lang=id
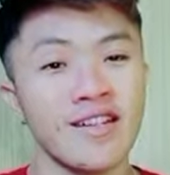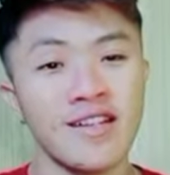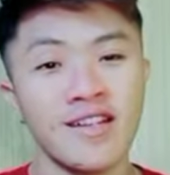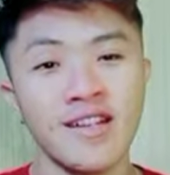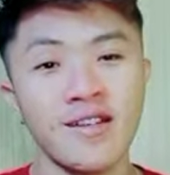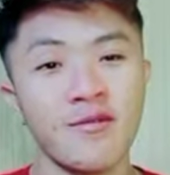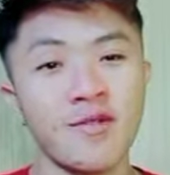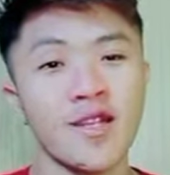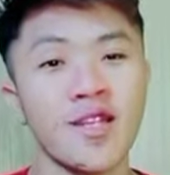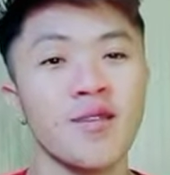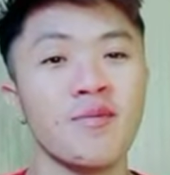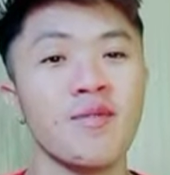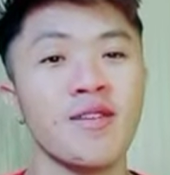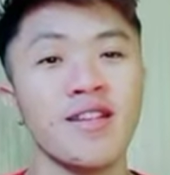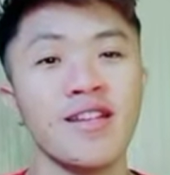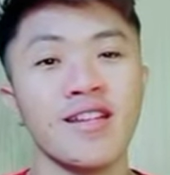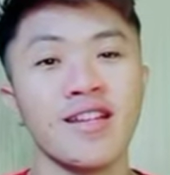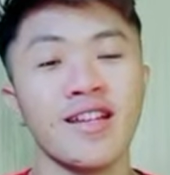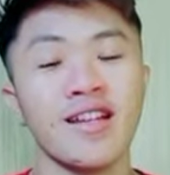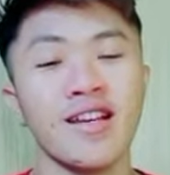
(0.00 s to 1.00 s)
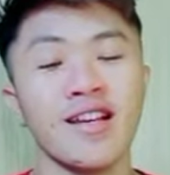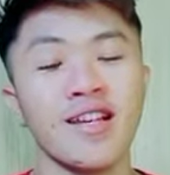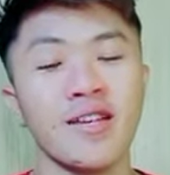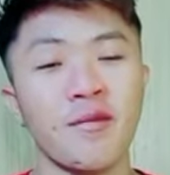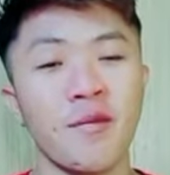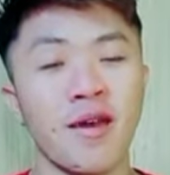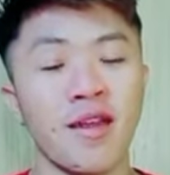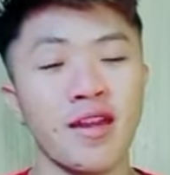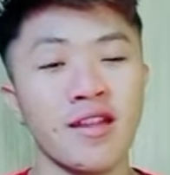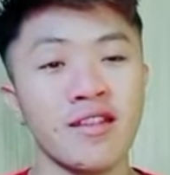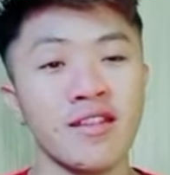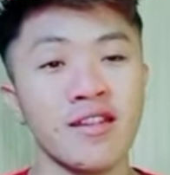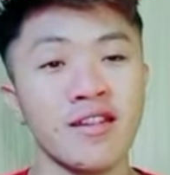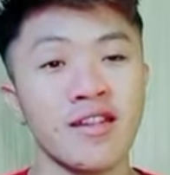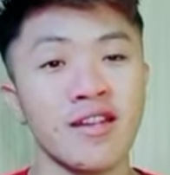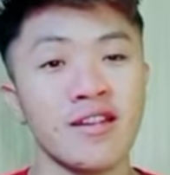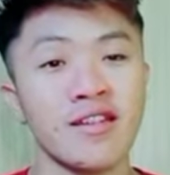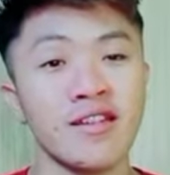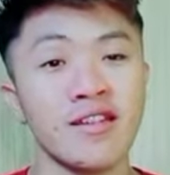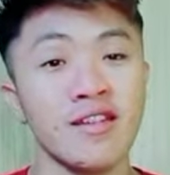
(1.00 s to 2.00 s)
nggak pilih-pilih lah ibaratnya
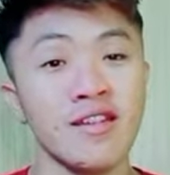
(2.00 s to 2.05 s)
kan